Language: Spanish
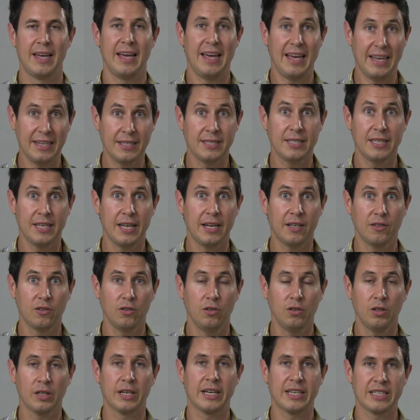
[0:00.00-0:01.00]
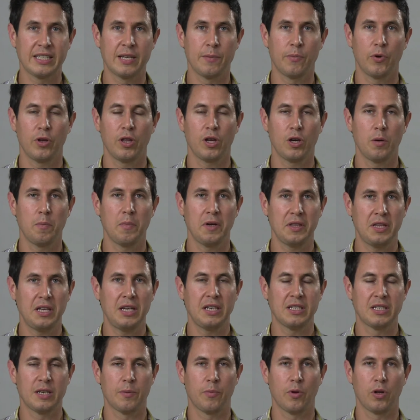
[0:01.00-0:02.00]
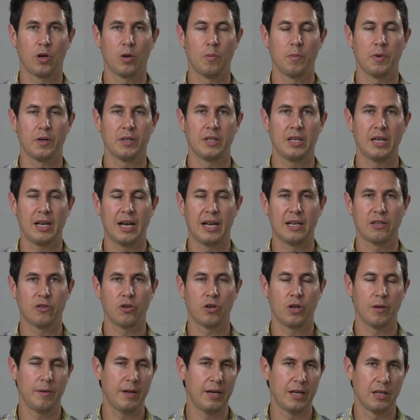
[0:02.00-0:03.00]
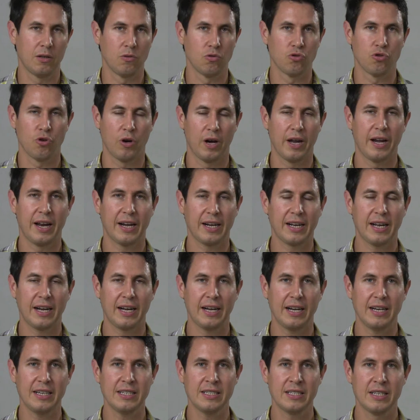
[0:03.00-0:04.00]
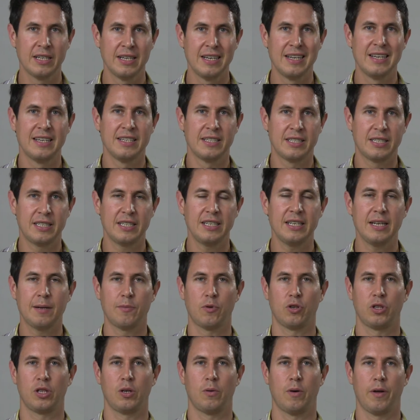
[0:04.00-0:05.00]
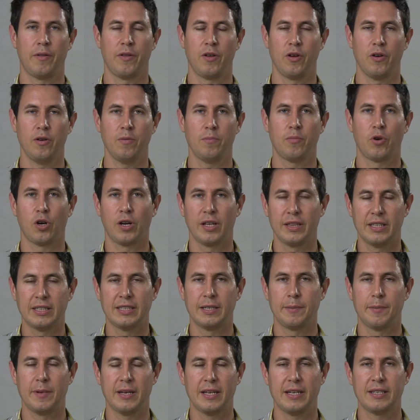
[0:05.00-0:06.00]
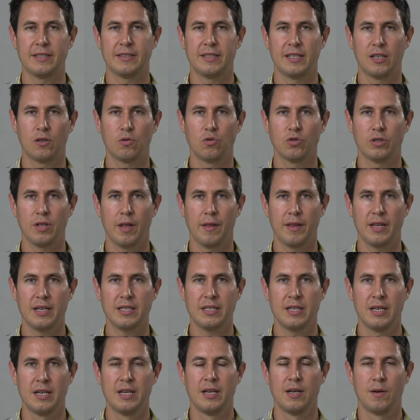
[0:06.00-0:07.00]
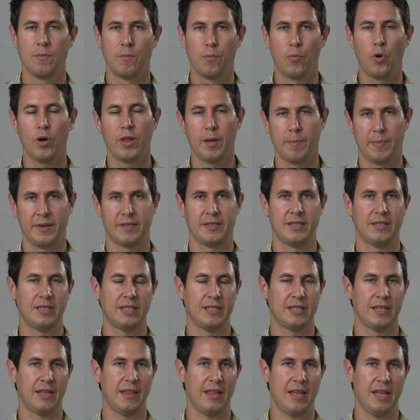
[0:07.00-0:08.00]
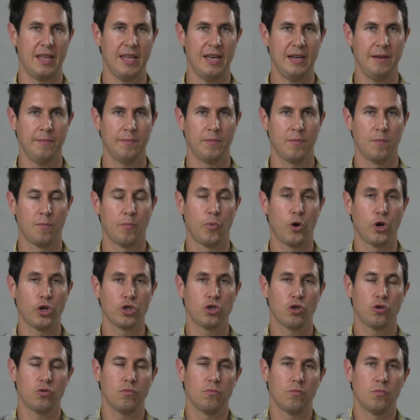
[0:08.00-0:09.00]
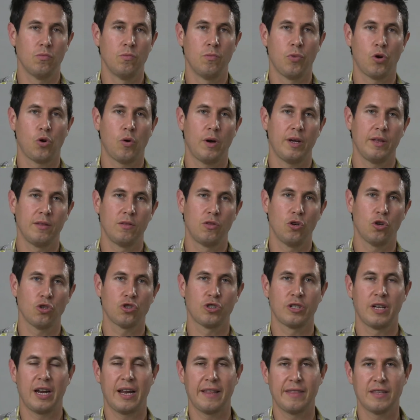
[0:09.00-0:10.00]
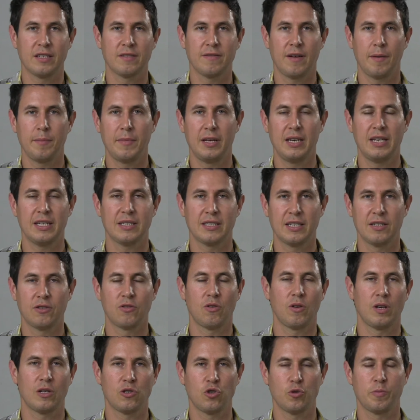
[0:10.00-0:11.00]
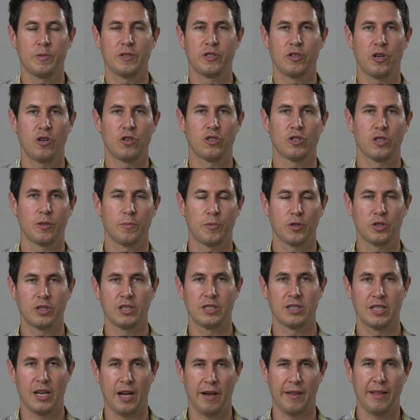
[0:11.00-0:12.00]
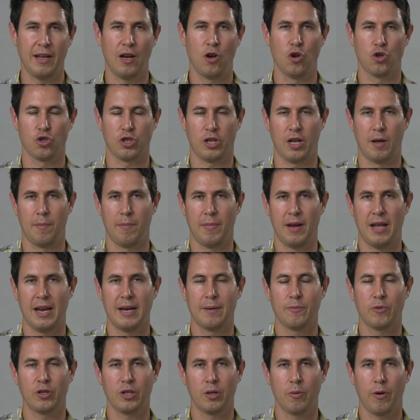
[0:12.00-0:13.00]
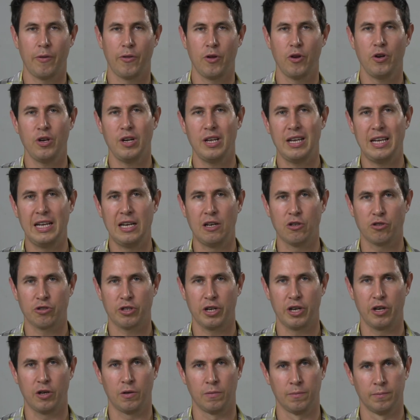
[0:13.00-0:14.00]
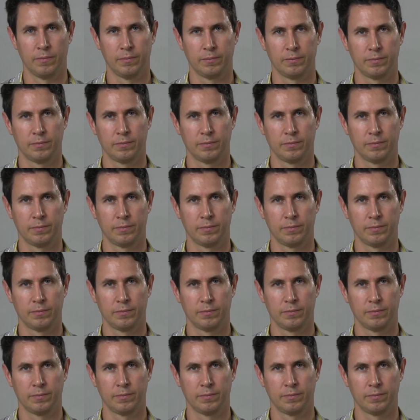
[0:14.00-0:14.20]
Es cierto que se puede competir y se puede competir a alto nivel, incluso ganar carreras, sin amortiguación, porque en determinadas circunstancias puede prescindirse de ella. Por eso, un poco hay dos grandes familias dentro de la suspensión en los deportes de inercia, los que emplean amortiguación y los que no.